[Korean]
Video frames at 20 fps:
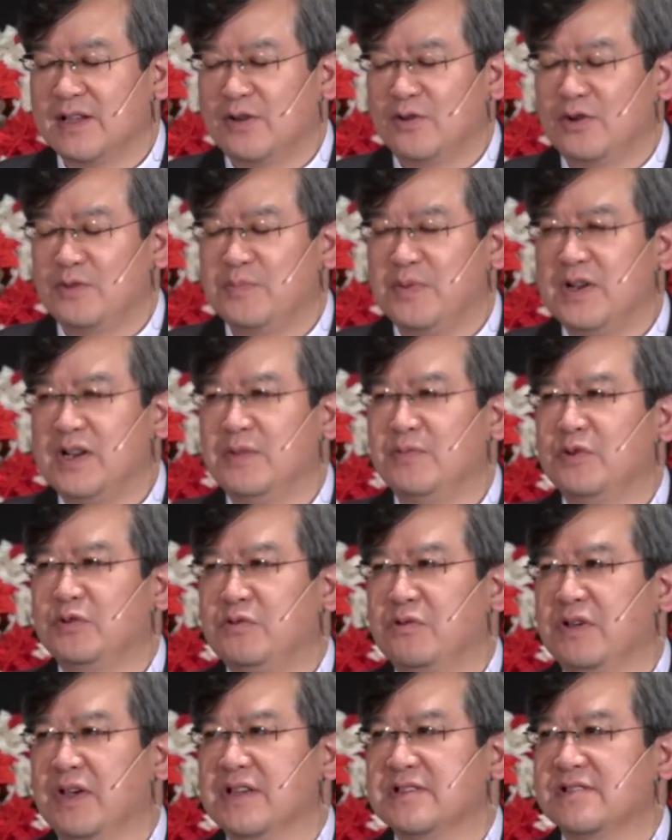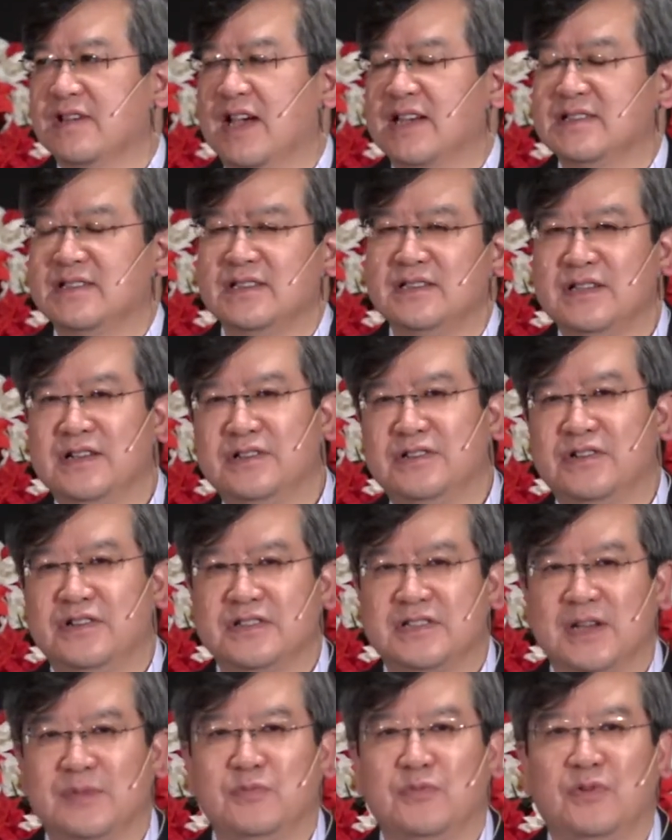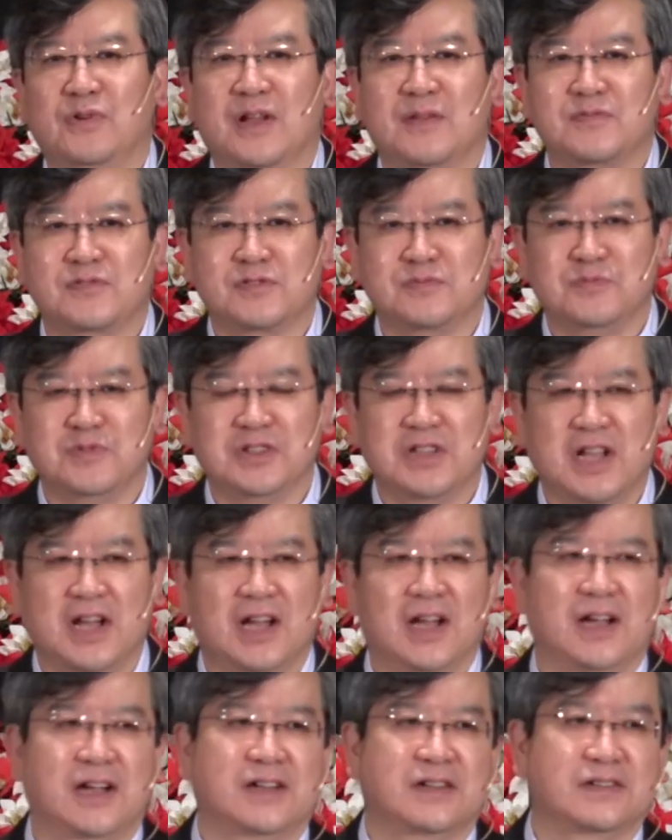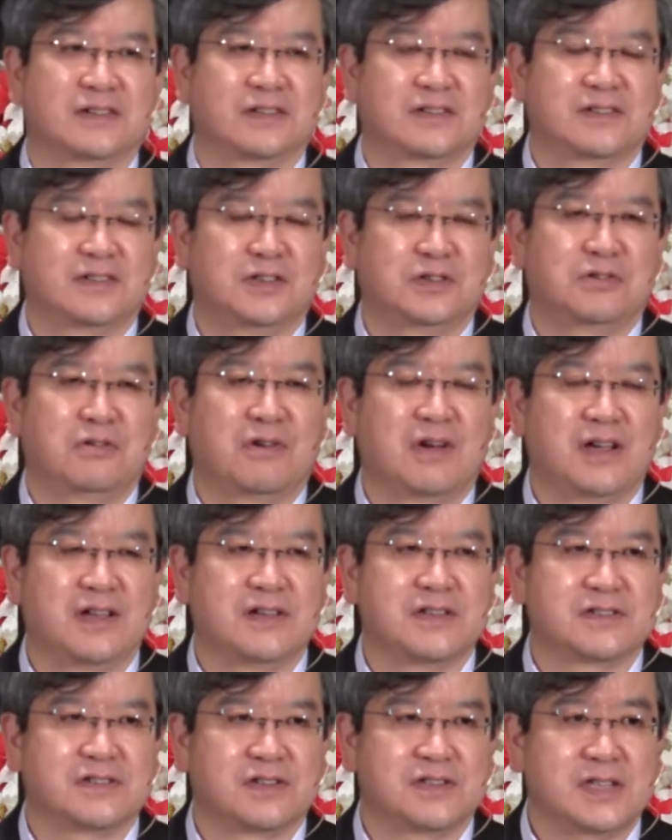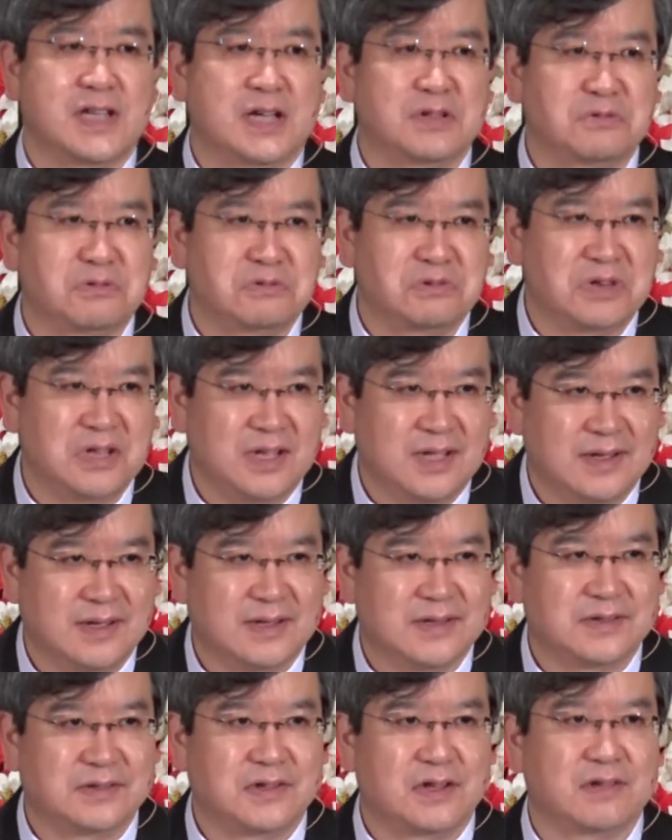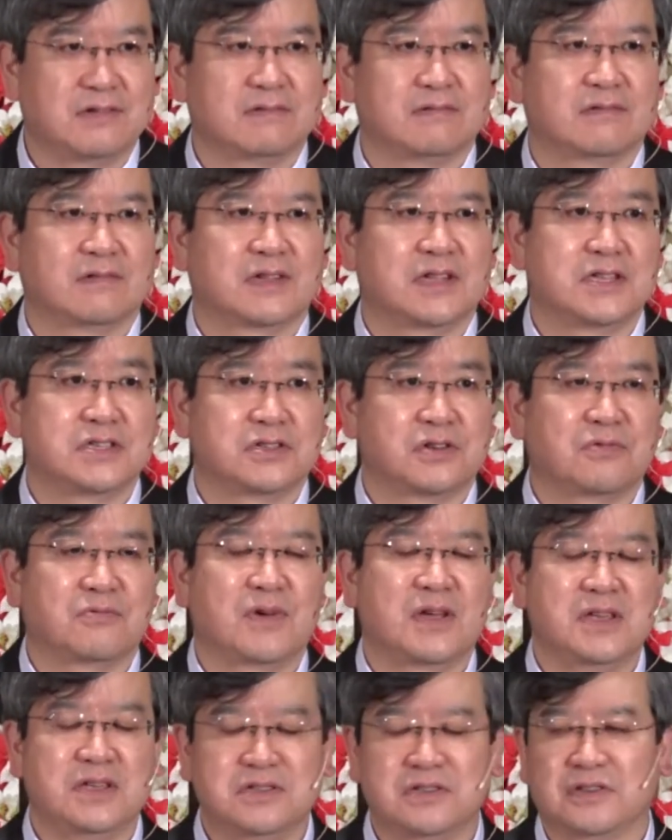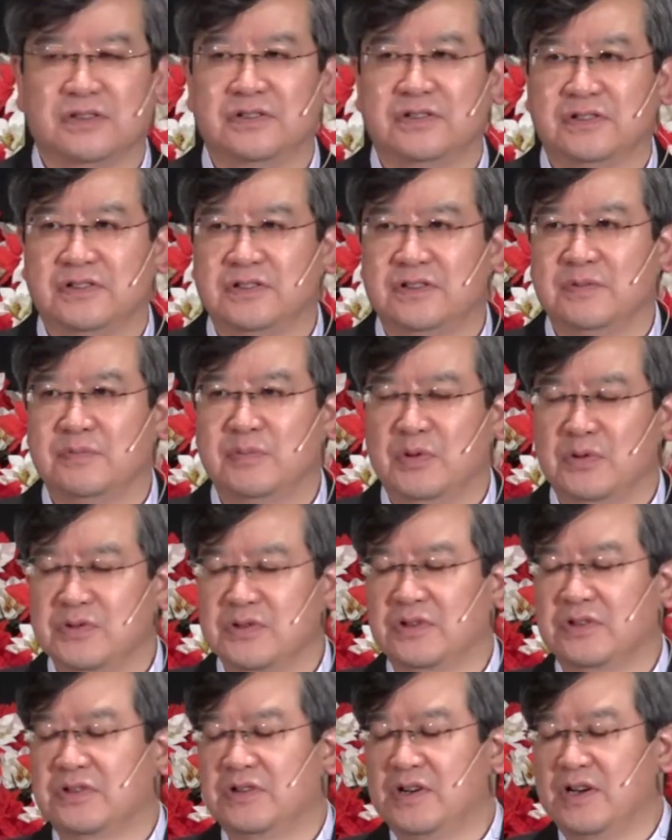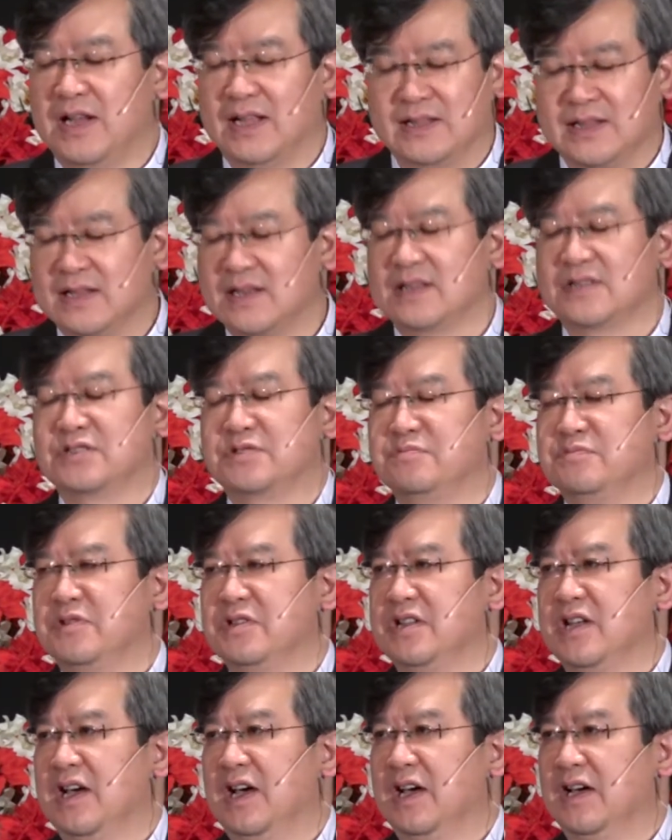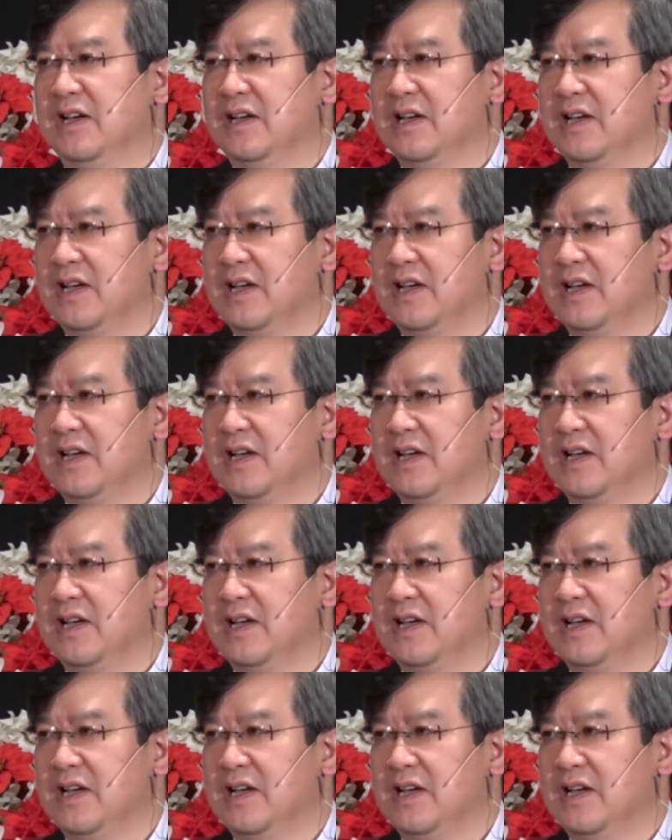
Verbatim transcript: 오늘 빌립을 통해서 하신 일들은 참 놀랍습니다. 그를 통하여서 사도들이 행했던 기적과 이적들을 표적들을 나타내십니다.